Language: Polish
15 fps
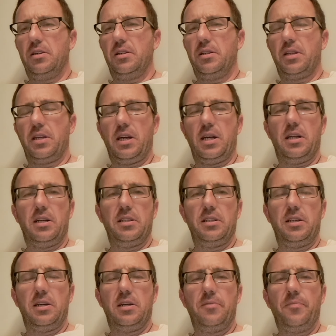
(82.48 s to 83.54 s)

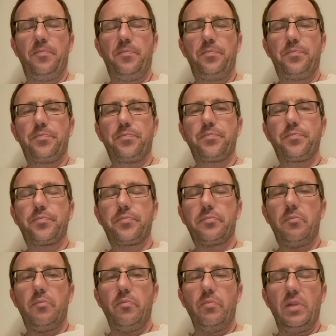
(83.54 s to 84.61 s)
realnie
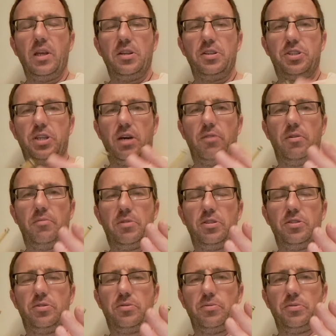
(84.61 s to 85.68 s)
ciałem
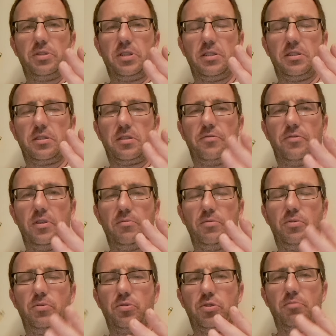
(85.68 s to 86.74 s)
Chrystusa z krwią,
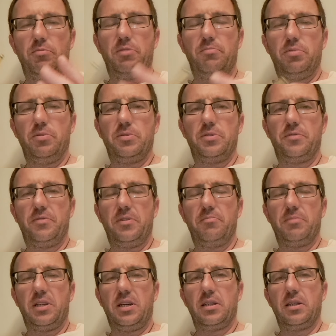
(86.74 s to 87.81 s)
duszą i bóstwem,
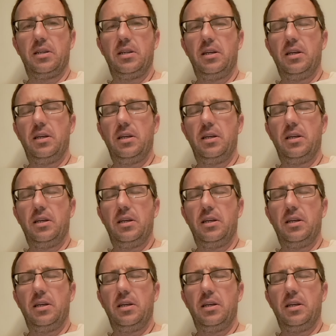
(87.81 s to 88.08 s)
tak?